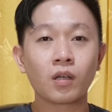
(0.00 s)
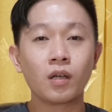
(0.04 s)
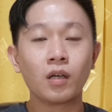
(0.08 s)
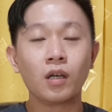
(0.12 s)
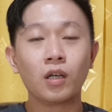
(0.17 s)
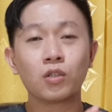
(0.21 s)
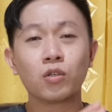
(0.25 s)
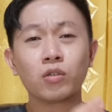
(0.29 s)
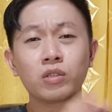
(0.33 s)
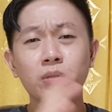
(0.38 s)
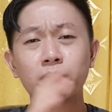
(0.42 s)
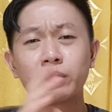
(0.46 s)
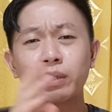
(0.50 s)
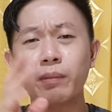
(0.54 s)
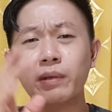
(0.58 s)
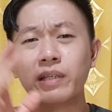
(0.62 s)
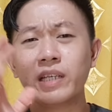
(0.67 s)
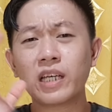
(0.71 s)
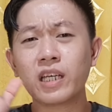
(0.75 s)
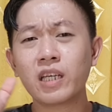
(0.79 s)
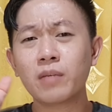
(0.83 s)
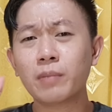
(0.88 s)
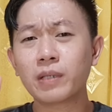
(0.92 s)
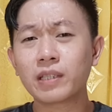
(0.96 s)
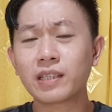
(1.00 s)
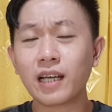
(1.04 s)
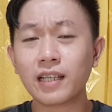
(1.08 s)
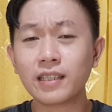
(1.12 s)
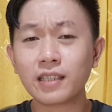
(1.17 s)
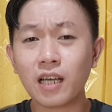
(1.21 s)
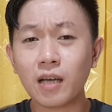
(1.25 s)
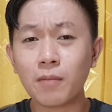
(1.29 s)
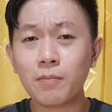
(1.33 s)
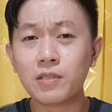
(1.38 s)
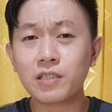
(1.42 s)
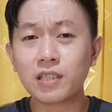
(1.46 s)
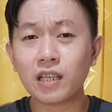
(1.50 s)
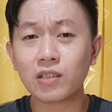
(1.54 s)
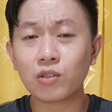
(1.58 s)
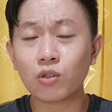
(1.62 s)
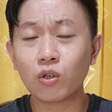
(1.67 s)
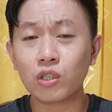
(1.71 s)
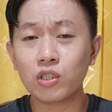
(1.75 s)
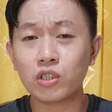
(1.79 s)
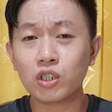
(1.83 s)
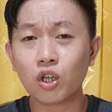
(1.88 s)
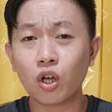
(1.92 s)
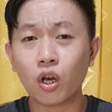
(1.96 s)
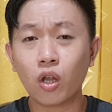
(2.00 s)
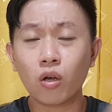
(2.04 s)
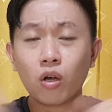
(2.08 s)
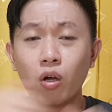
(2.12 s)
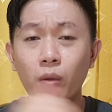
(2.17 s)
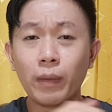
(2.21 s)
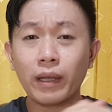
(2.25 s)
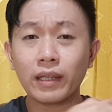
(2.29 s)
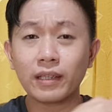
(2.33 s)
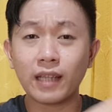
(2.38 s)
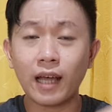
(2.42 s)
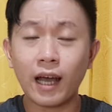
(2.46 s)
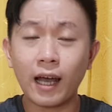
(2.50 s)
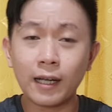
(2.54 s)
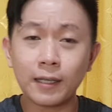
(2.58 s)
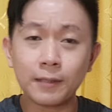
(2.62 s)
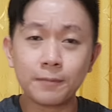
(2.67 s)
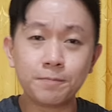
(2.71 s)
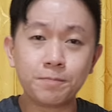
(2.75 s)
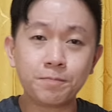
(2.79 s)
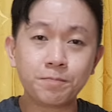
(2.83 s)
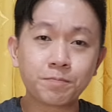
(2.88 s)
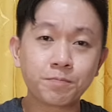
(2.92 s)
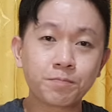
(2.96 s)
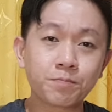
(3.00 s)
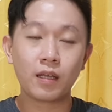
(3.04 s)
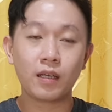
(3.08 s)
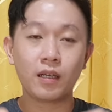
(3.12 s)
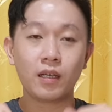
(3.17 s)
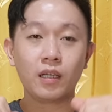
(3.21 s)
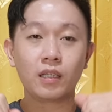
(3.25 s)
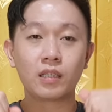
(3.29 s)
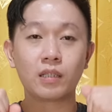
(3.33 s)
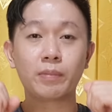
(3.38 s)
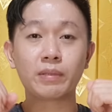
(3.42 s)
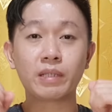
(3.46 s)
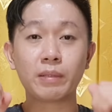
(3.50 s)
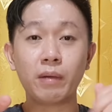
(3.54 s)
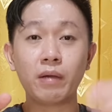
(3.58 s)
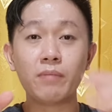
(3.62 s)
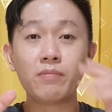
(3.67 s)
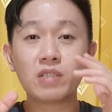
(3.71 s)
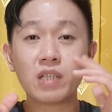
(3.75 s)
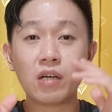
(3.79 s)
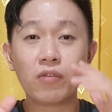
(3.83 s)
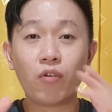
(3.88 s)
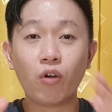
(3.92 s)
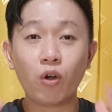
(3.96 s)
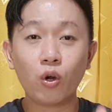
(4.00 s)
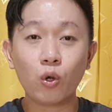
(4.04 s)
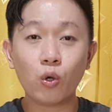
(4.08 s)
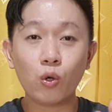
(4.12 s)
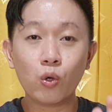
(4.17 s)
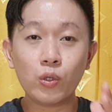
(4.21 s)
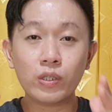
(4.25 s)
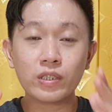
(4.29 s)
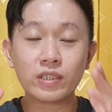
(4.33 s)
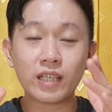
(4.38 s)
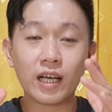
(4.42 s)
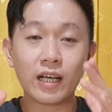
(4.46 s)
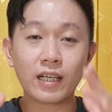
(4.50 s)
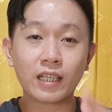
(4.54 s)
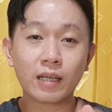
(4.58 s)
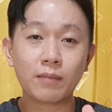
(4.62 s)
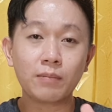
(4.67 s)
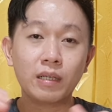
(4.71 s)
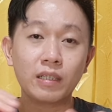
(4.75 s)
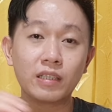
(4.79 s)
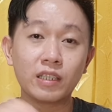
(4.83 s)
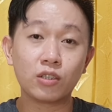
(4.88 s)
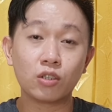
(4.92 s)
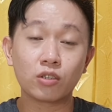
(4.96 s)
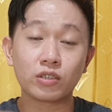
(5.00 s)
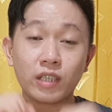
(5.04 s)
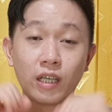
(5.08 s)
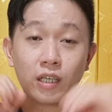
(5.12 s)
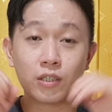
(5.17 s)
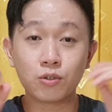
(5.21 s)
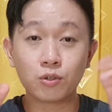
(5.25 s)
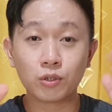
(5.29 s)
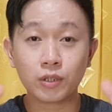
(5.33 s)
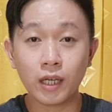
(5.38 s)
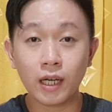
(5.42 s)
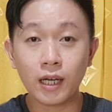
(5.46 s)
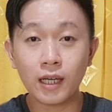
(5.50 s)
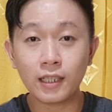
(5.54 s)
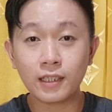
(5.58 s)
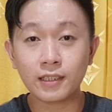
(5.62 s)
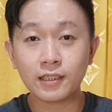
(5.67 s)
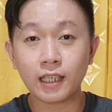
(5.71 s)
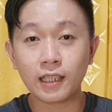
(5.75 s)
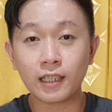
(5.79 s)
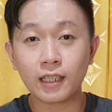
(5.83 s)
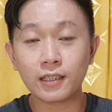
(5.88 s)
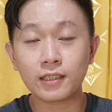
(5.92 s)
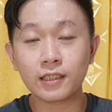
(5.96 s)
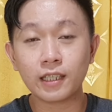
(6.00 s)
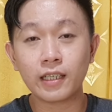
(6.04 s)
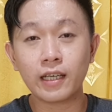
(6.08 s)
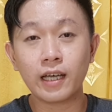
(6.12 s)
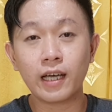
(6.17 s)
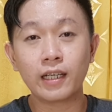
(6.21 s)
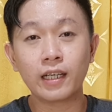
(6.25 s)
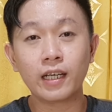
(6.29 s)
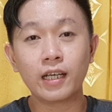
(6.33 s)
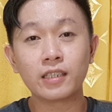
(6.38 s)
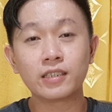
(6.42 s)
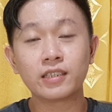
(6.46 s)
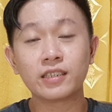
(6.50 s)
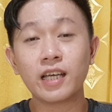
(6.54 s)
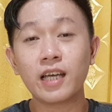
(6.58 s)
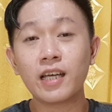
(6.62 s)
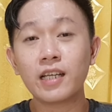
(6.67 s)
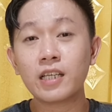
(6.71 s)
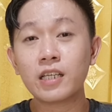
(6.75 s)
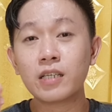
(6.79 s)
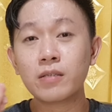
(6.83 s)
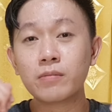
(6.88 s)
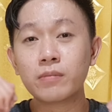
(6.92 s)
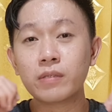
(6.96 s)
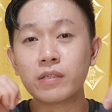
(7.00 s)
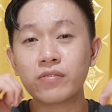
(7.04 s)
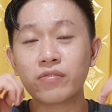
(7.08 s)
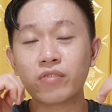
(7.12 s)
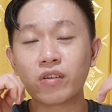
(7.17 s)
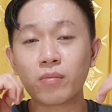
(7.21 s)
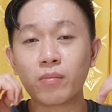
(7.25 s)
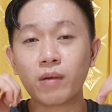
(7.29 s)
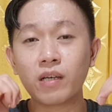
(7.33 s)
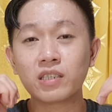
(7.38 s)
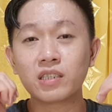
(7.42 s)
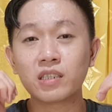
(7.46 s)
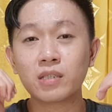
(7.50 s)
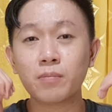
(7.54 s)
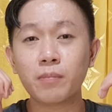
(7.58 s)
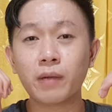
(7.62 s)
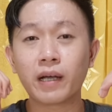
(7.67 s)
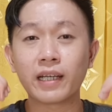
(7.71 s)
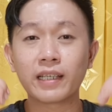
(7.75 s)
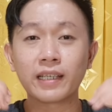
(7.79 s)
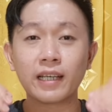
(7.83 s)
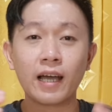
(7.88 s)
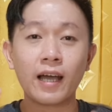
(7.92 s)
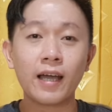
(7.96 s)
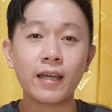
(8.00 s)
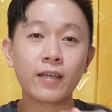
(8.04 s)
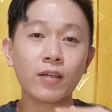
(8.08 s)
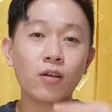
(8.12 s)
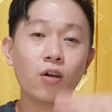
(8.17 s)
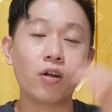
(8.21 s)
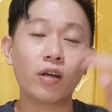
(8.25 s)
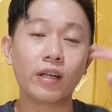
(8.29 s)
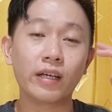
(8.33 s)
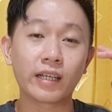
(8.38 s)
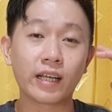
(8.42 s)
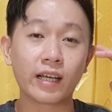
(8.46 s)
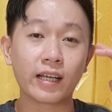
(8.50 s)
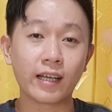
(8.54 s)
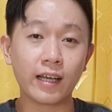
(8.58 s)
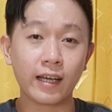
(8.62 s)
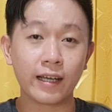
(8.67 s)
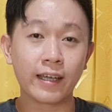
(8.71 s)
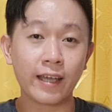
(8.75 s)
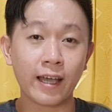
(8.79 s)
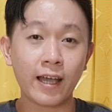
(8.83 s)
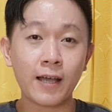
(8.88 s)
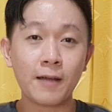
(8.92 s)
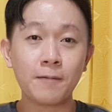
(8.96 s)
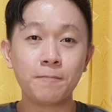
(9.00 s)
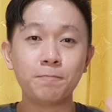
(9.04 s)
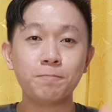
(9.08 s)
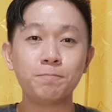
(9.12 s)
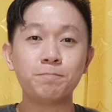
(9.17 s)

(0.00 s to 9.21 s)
untuk teman-teman yang ingin bertanya bisa tulis di kolom komentar teman-teman bisa follow Instagram dan TikTok saya juga di sana saya ada sharing informasi mengenai olahraga ya